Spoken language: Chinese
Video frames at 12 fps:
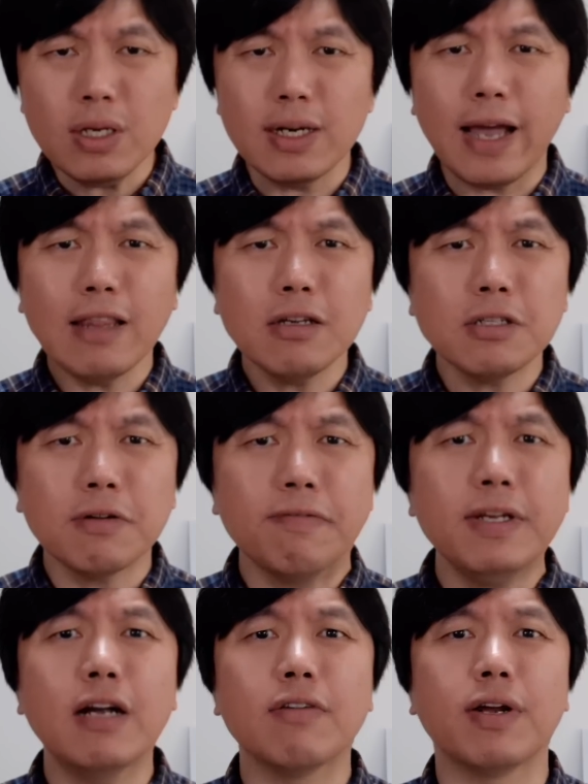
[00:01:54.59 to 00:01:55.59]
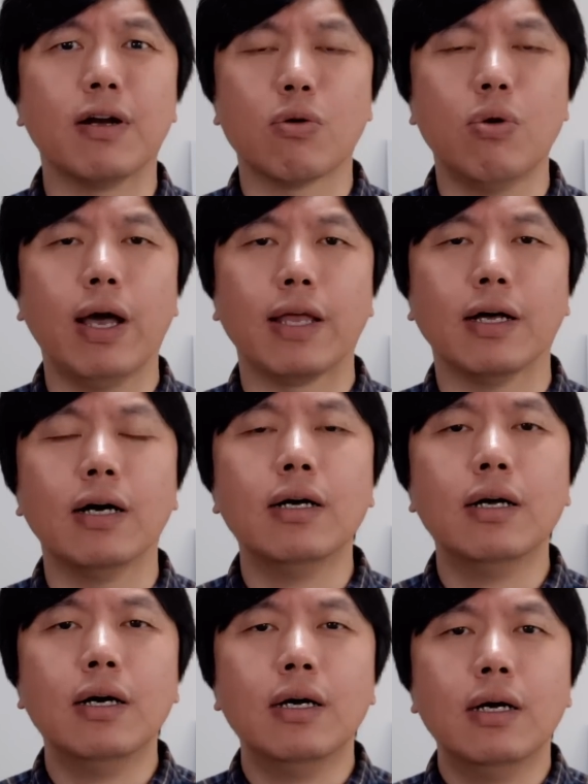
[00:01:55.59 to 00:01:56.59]
来的是非常非常快的，
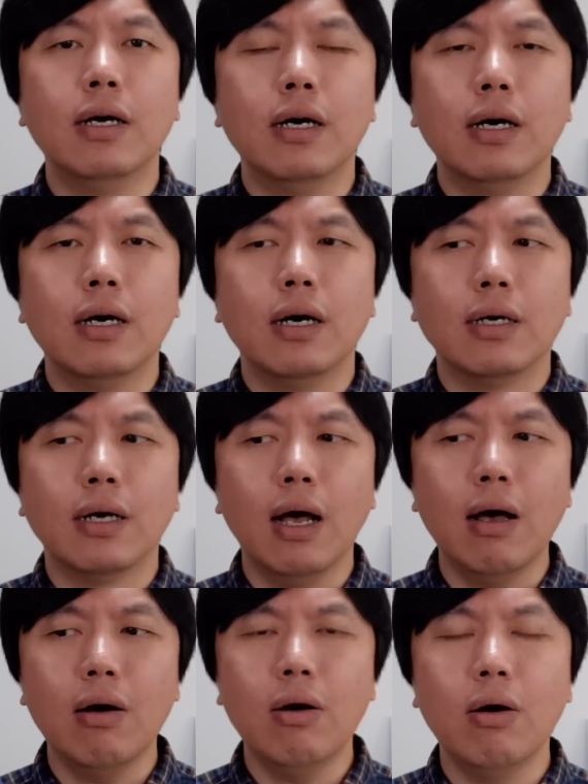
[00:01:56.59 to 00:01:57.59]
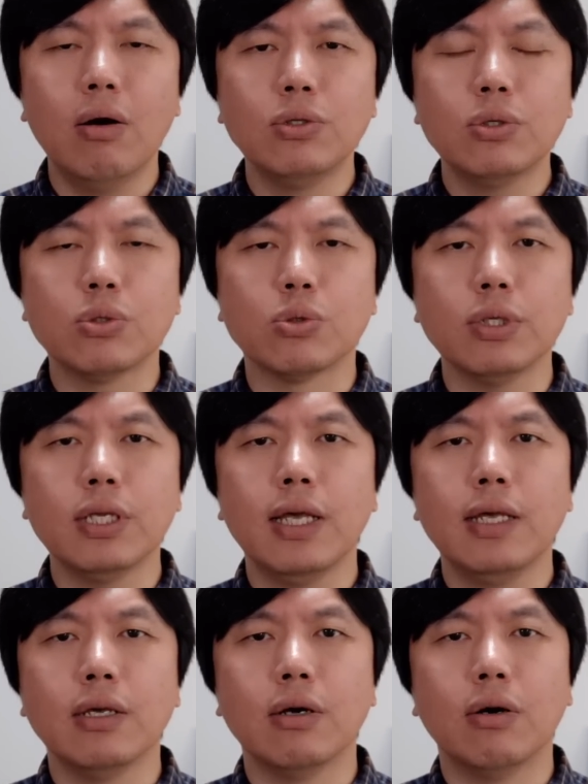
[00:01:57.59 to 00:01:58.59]
然后就是昨
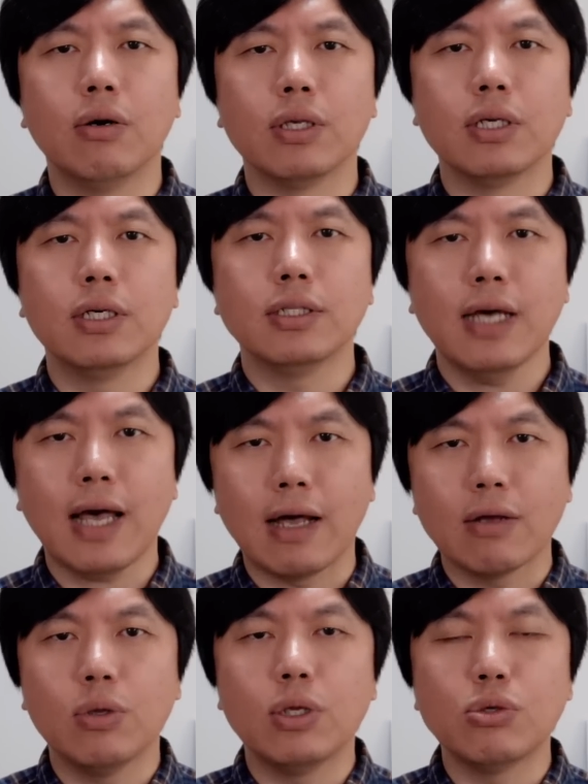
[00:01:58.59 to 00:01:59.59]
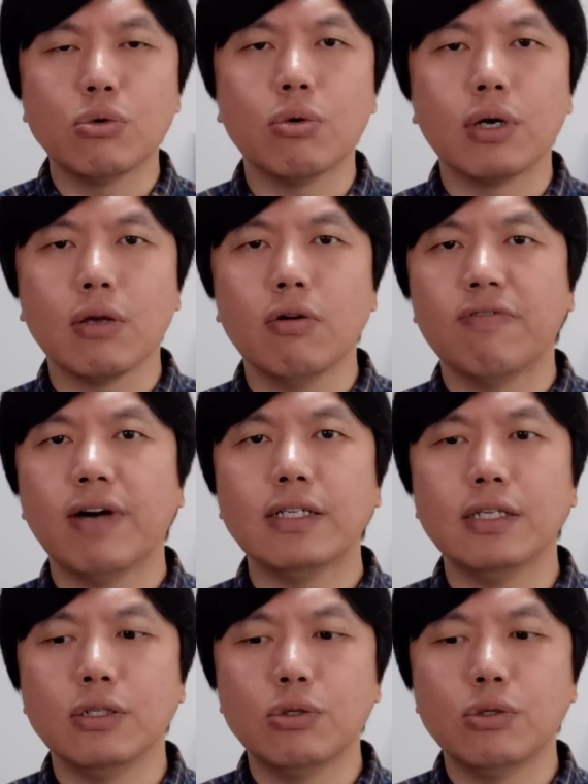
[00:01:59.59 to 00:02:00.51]
天有一个在韩国的中国人给我发信，